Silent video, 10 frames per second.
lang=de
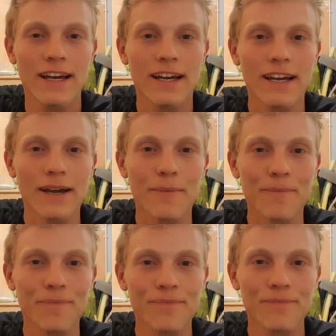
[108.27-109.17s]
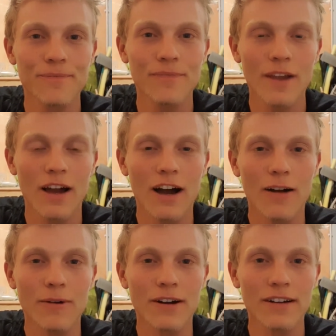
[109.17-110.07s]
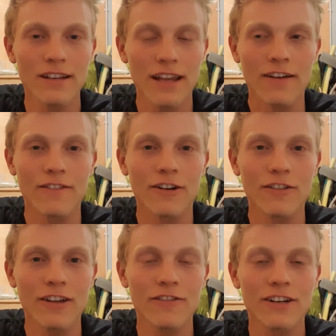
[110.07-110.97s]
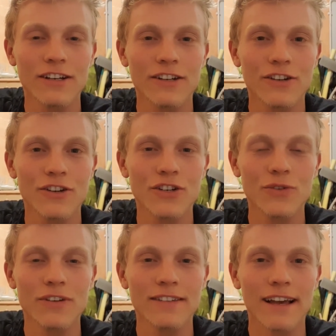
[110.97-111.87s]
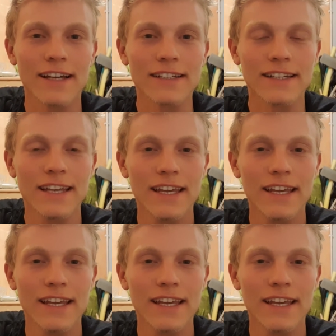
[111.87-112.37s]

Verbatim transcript: Ähm, aber ja, war auf jeden Fall eine schöne Sache.